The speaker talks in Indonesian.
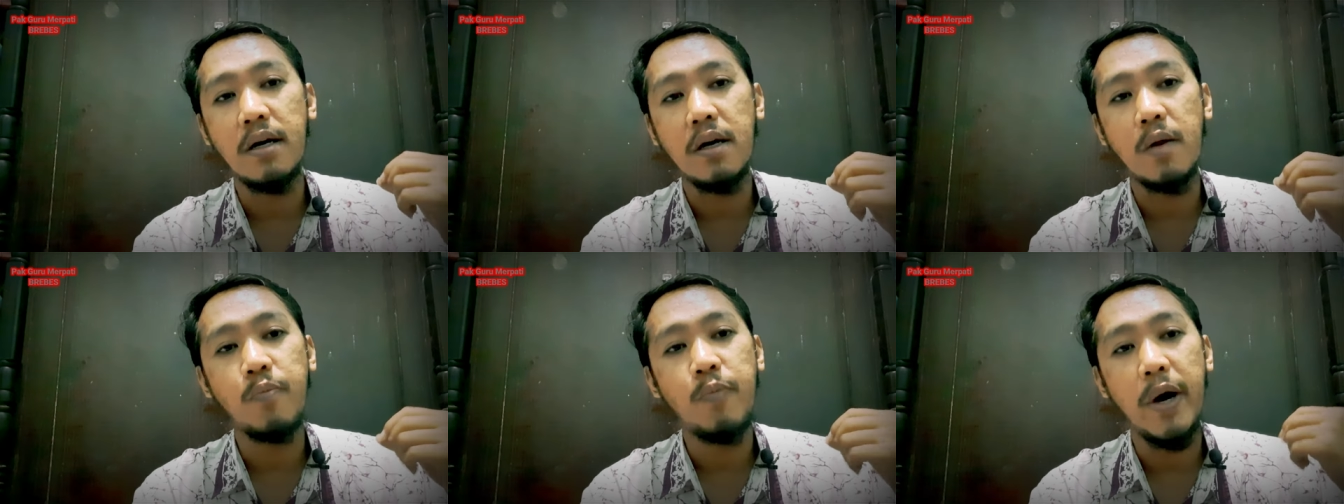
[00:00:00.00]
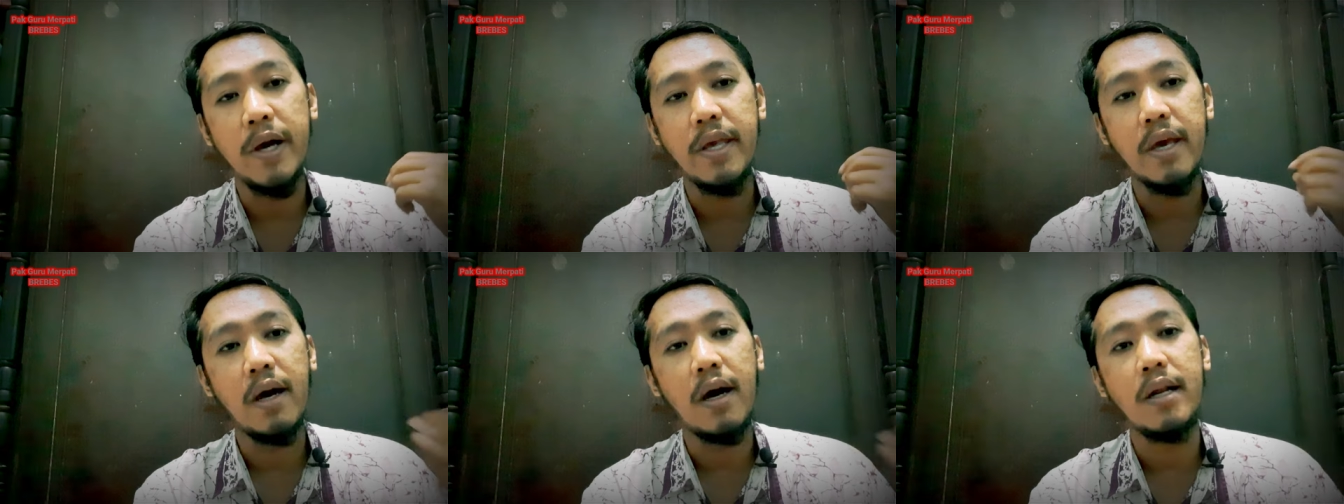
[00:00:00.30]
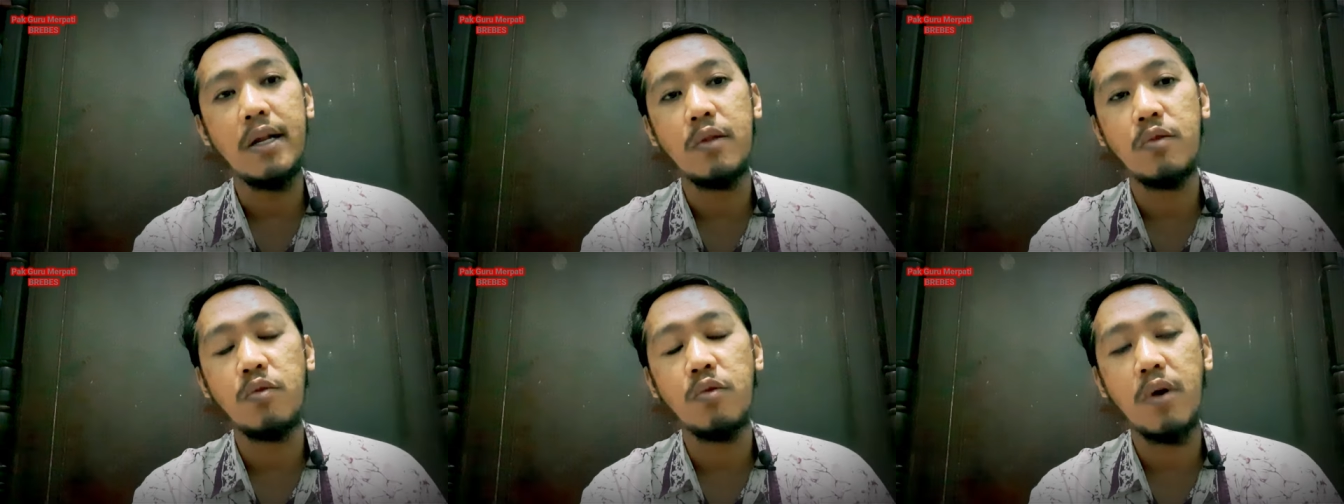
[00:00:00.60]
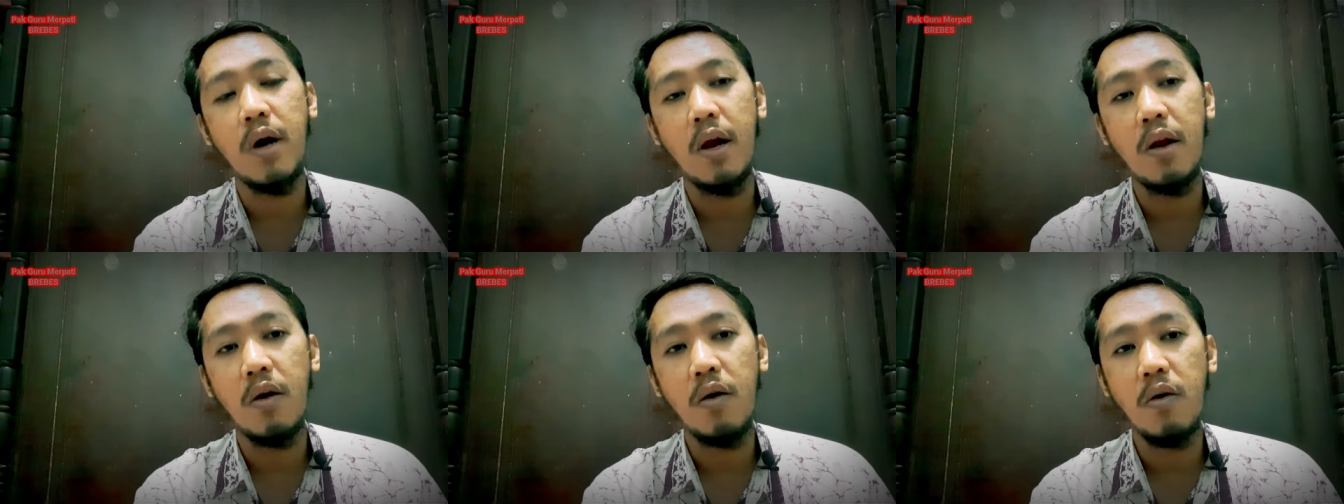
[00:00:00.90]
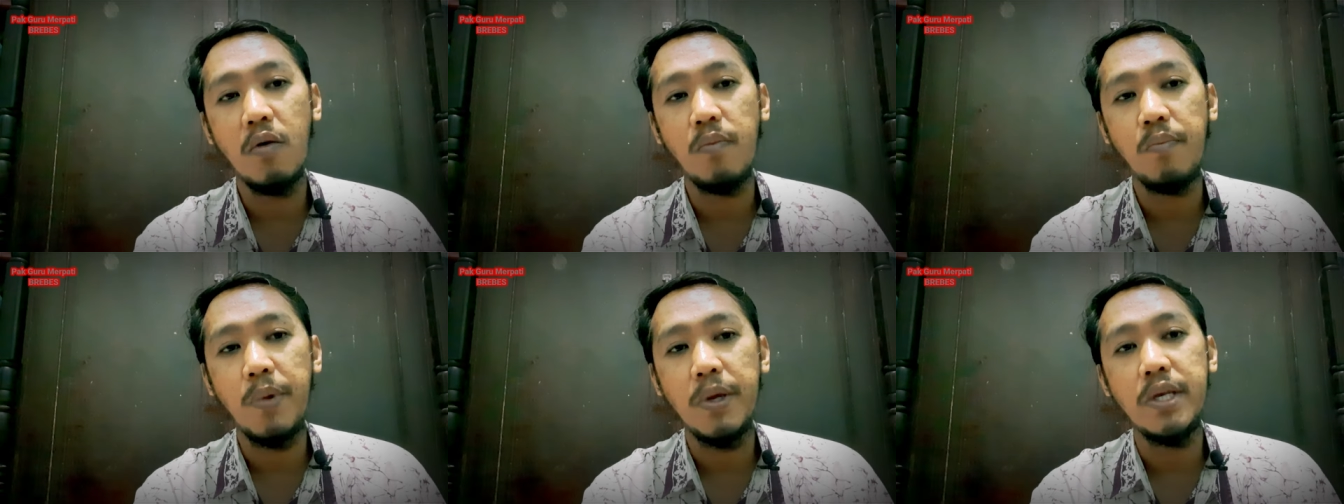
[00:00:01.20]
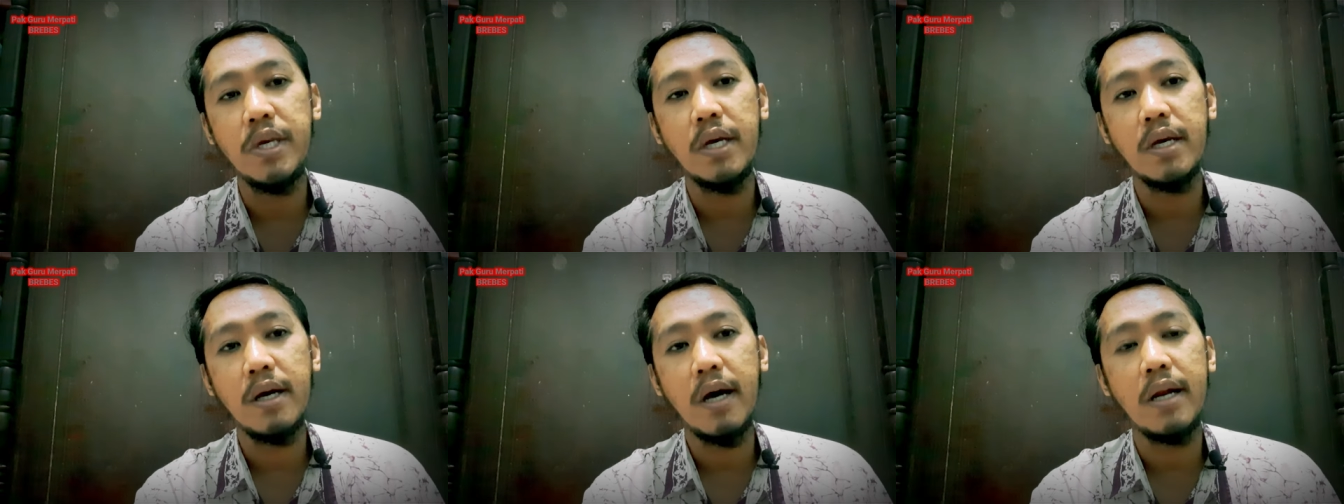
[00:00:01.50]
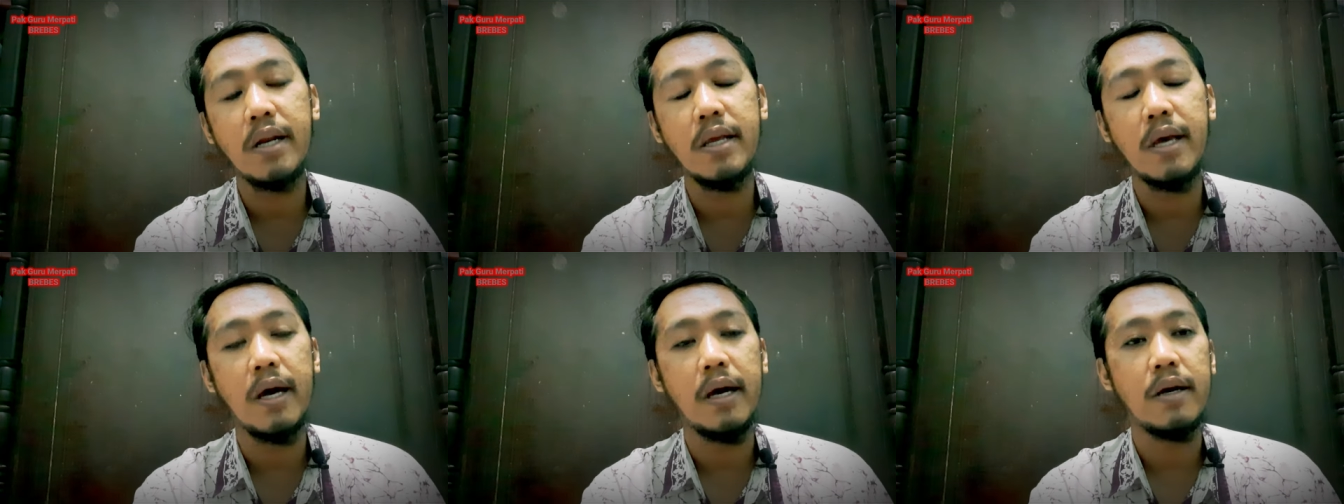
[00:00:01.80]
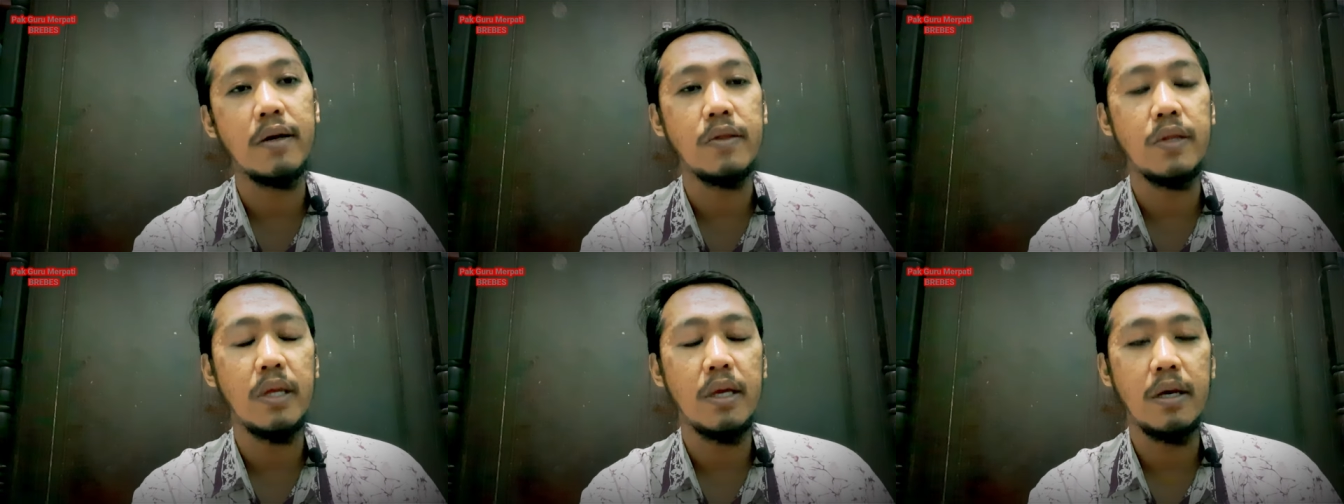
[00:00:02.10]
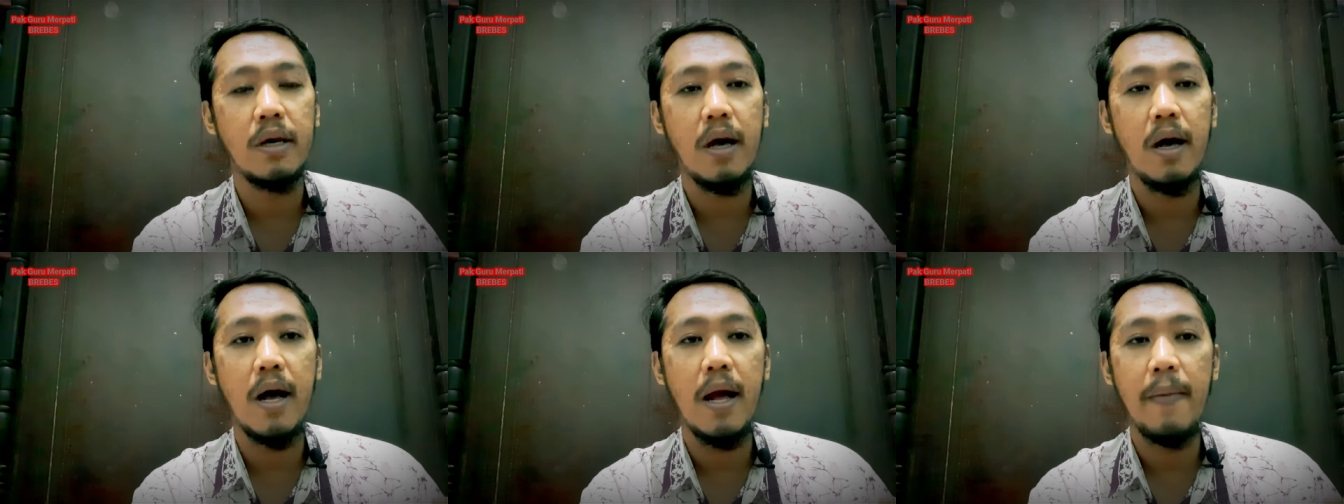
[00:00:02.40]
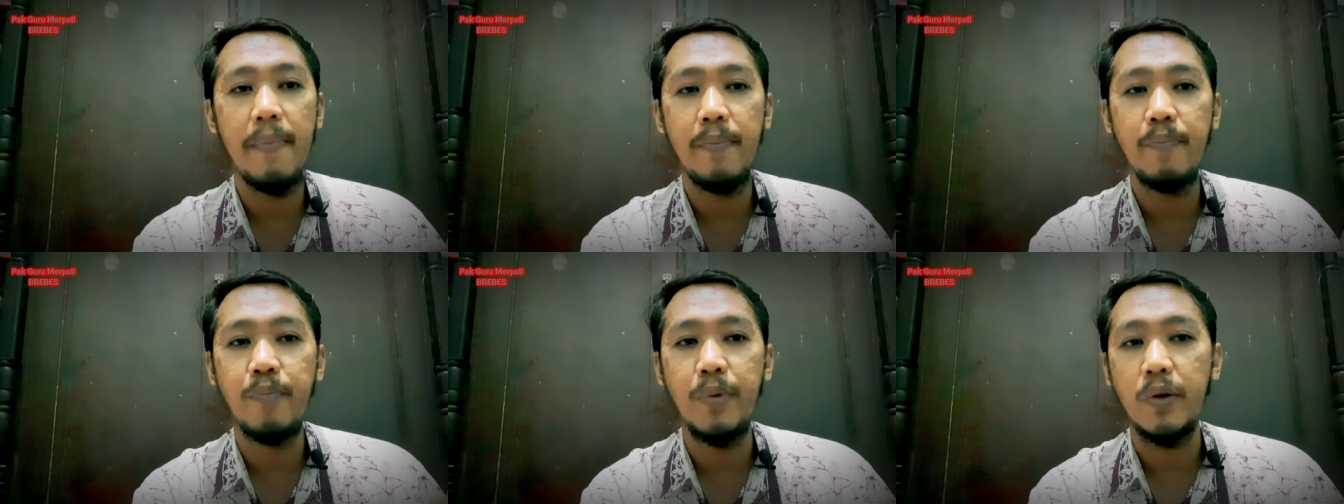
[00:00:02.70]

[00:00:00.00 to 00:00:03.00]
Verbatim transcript: kebanyakan itu kalau peyikan ya ketika